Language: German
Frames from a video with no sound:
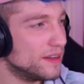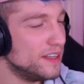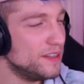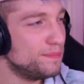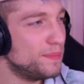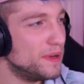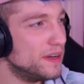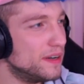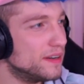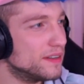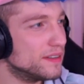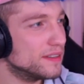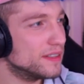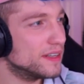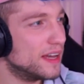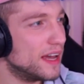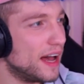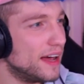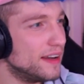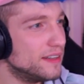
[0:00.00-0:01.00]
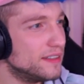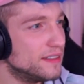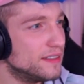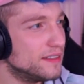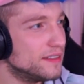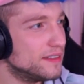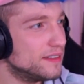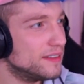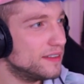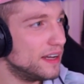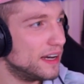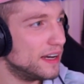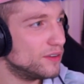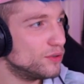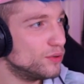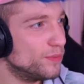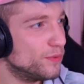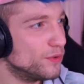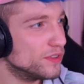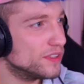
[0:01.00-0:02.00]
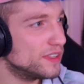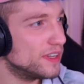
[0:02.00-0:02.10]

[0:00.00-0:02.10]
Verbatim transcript: Ich bin gar nicht der Typ fürs